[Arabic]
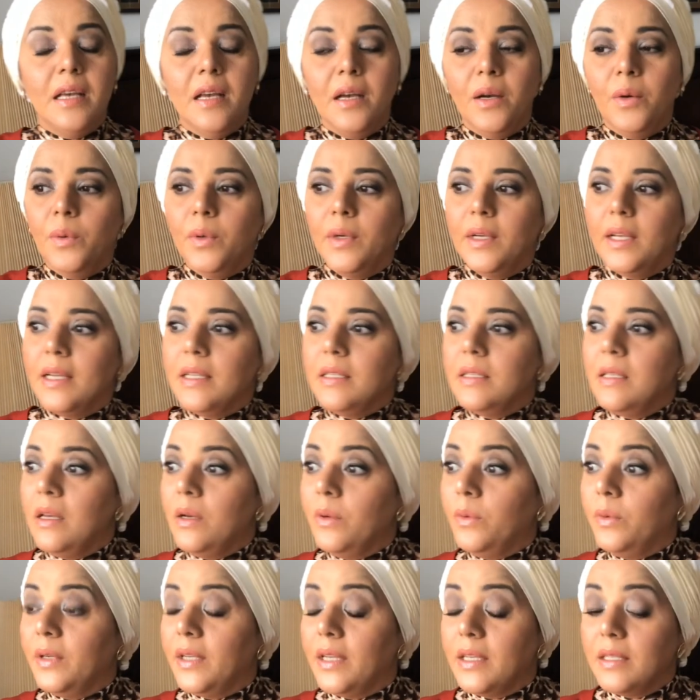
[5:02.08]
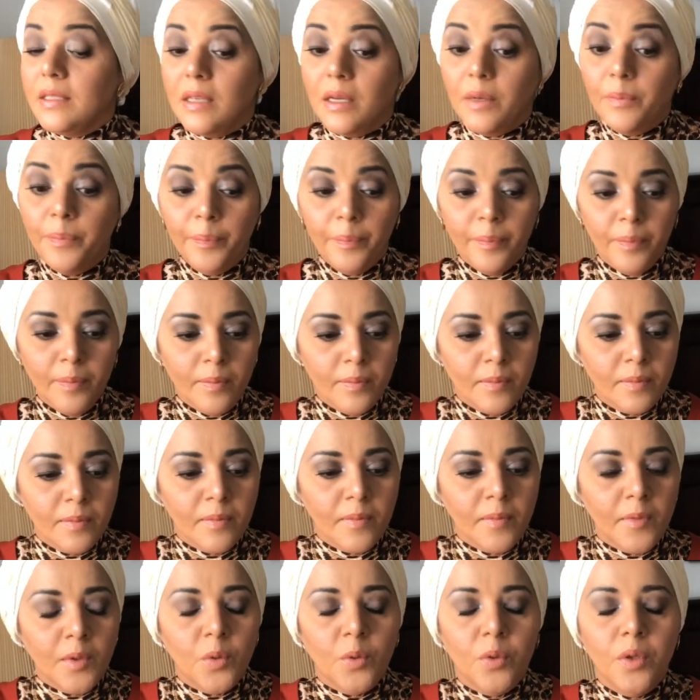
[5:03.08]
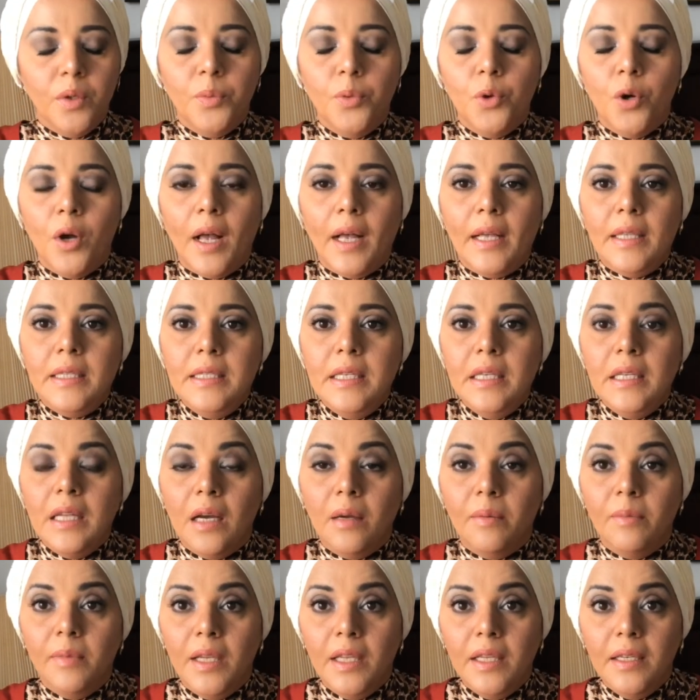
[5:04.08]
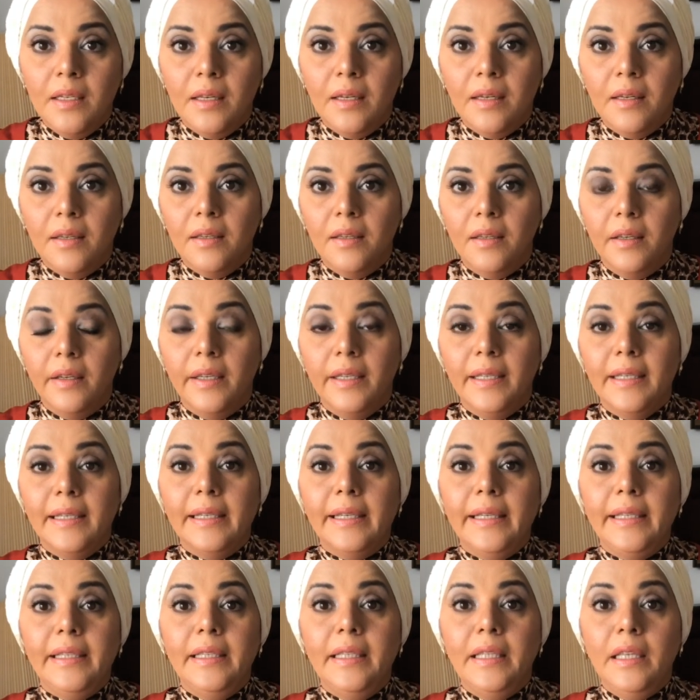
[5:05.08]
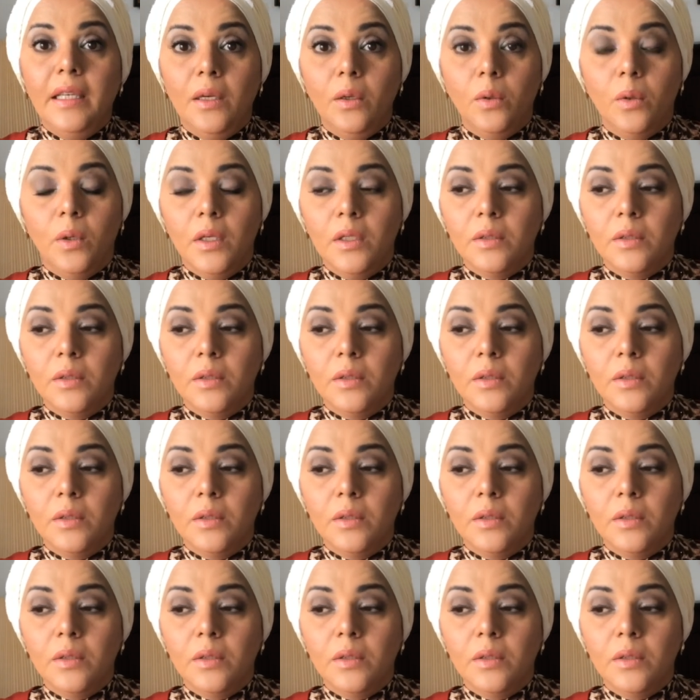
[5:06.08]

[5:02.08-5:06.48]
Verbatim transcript: وكذا وكذا ويبقوا قاعدين عاملينها غديوه